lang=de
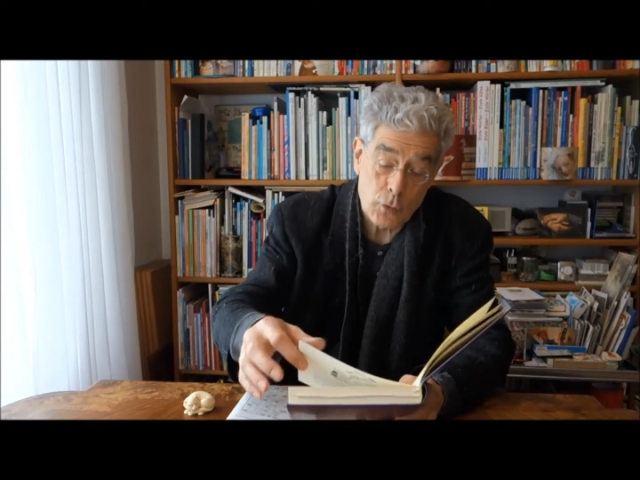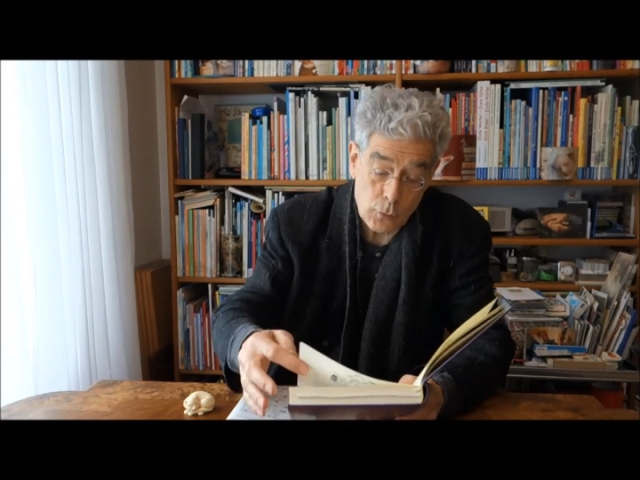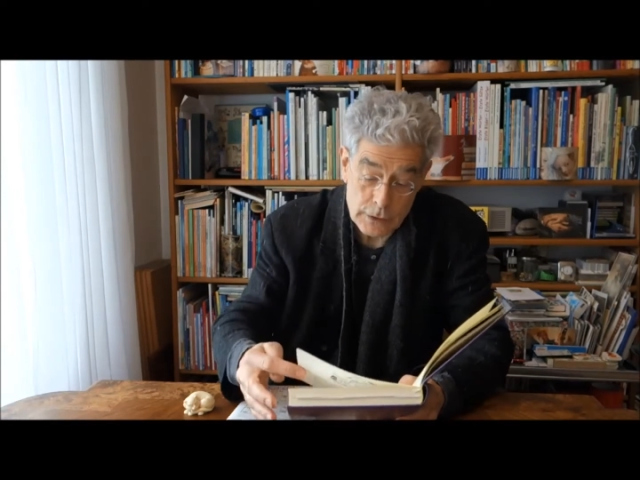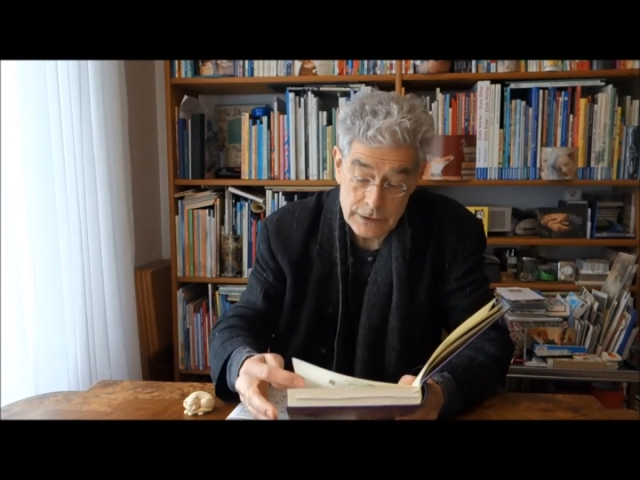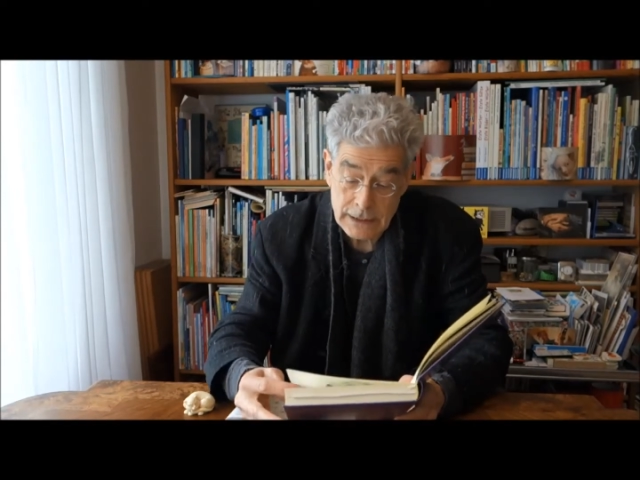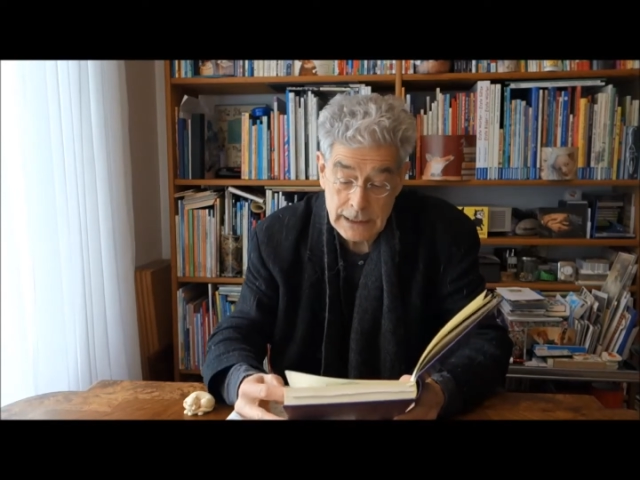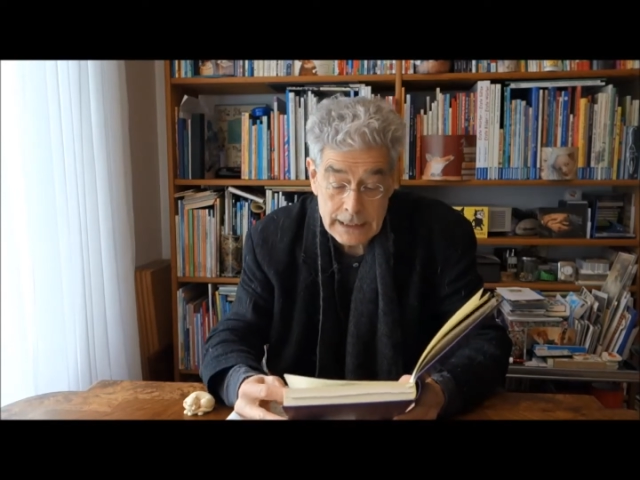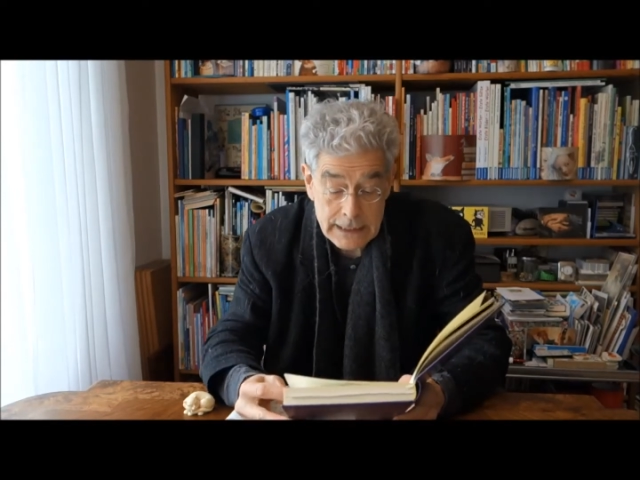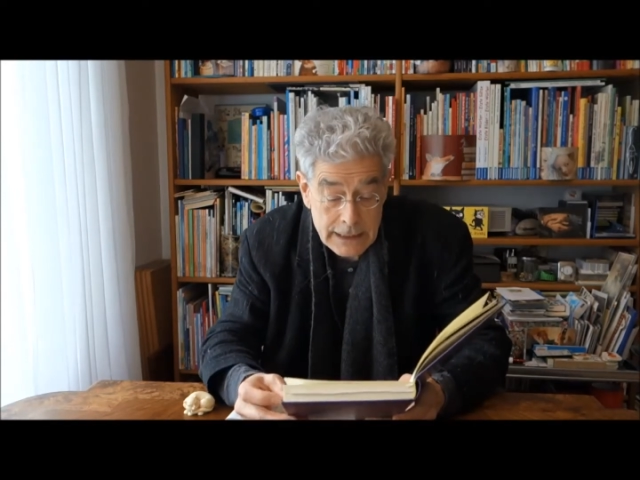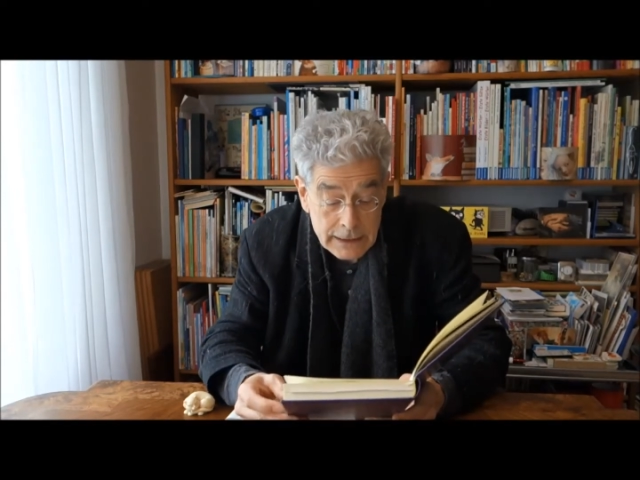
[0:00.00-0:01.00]
holte
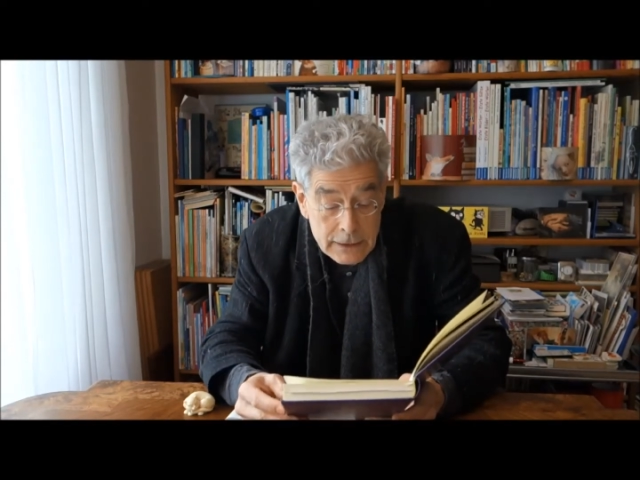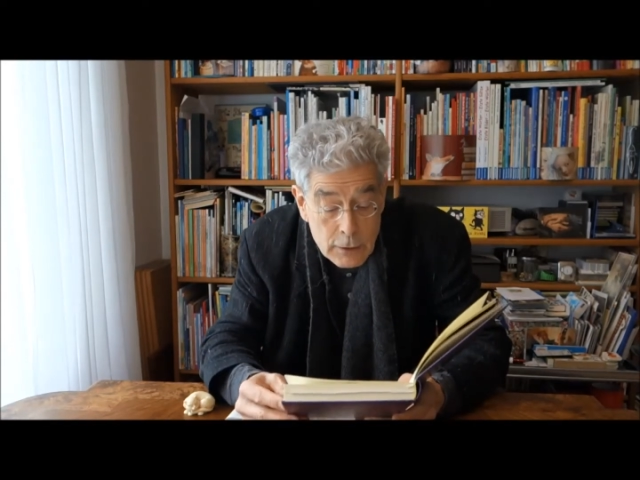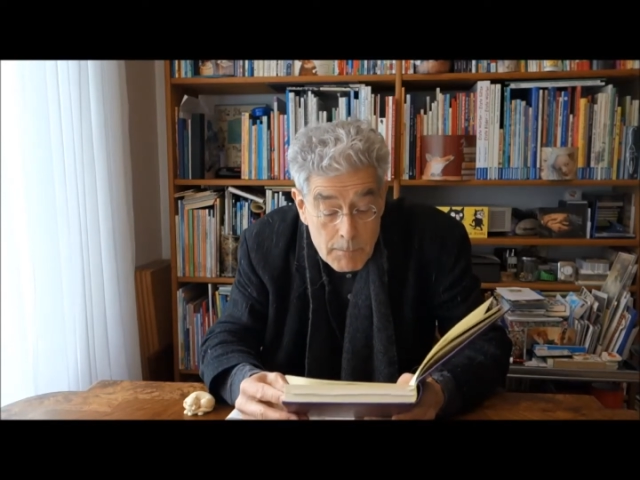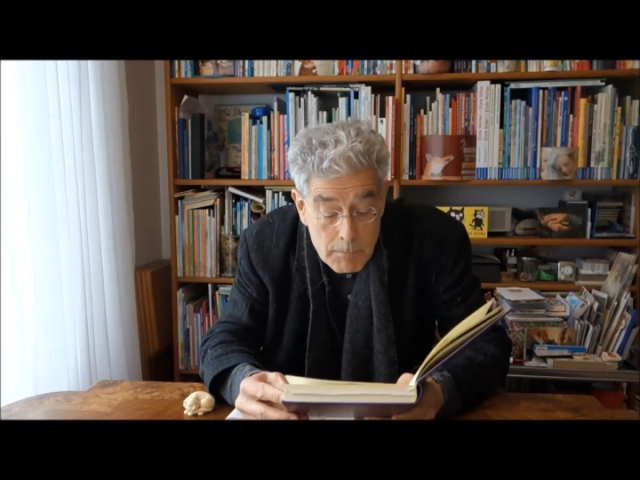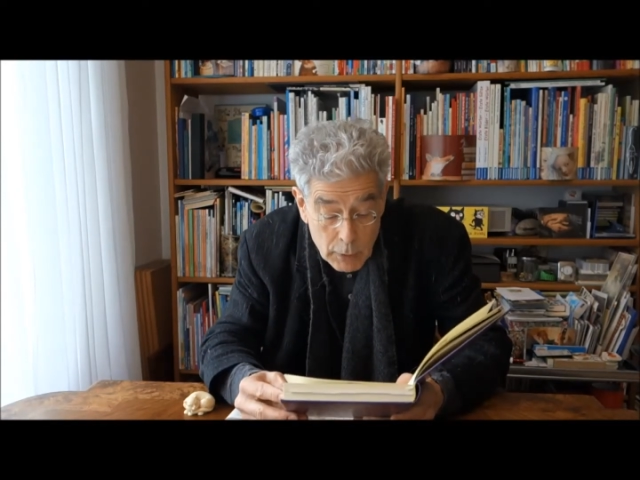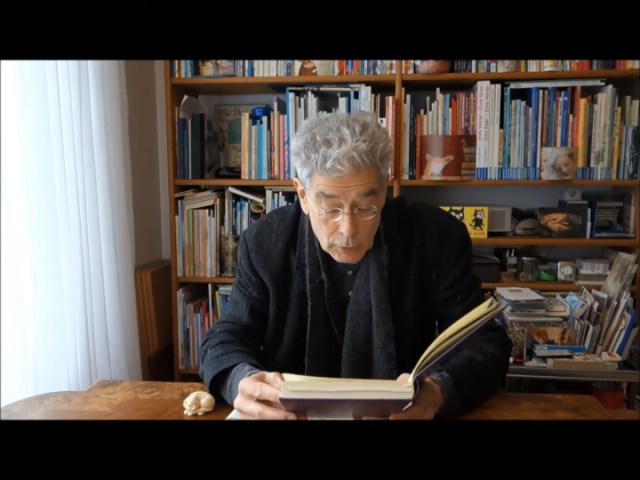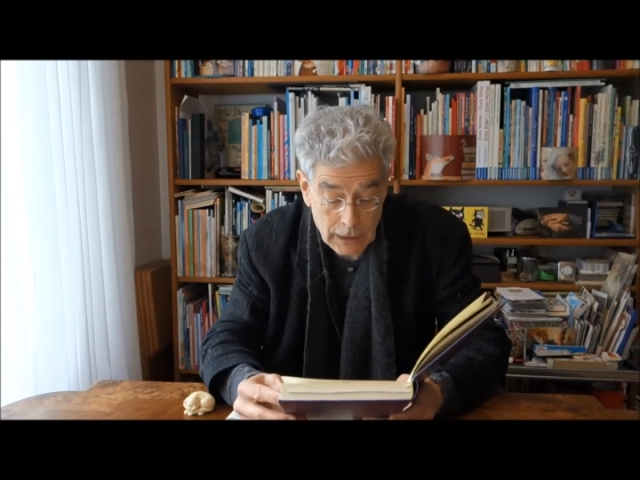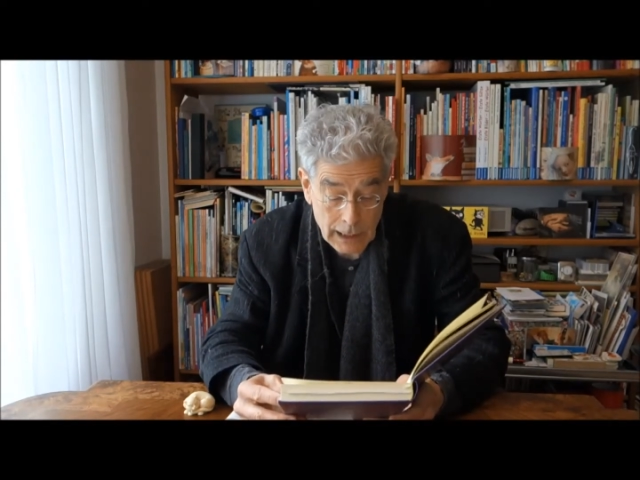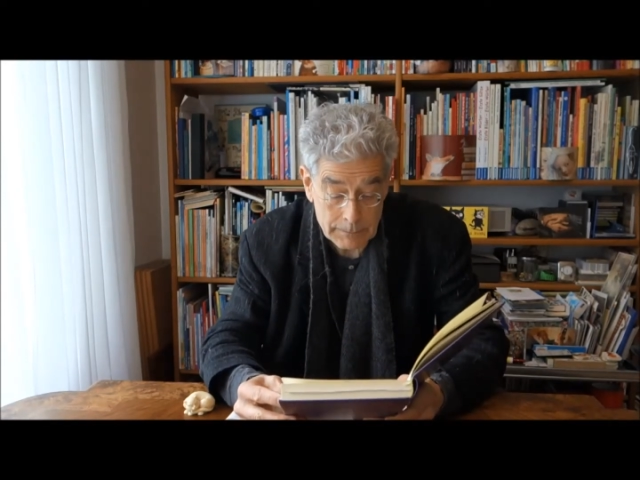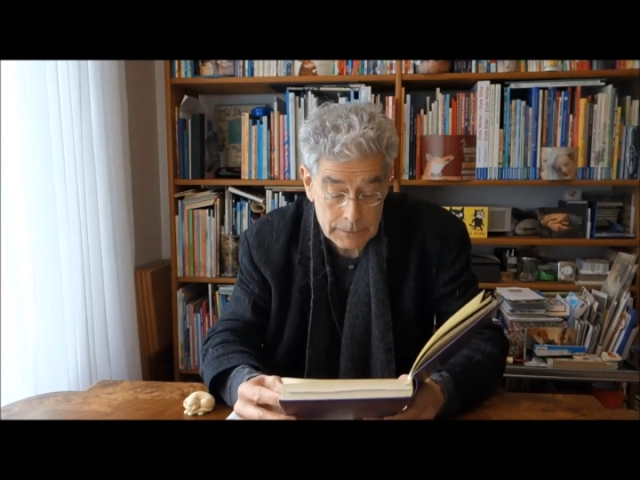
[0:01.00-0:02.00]
ihren Block
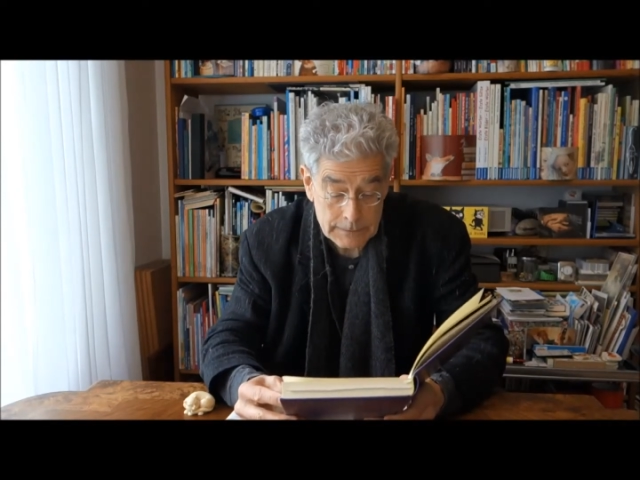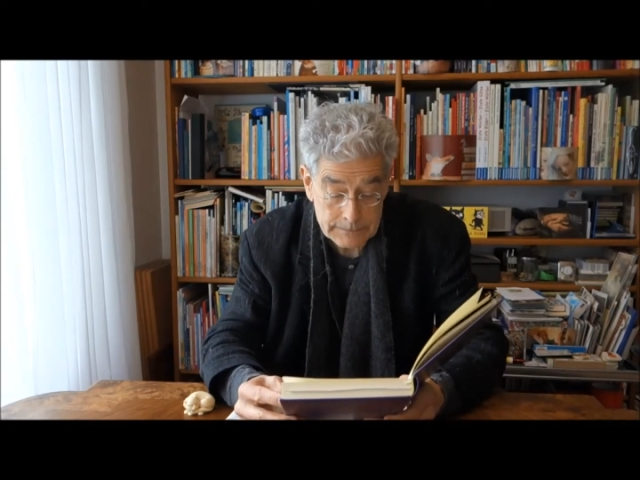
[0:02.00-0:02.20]
ab.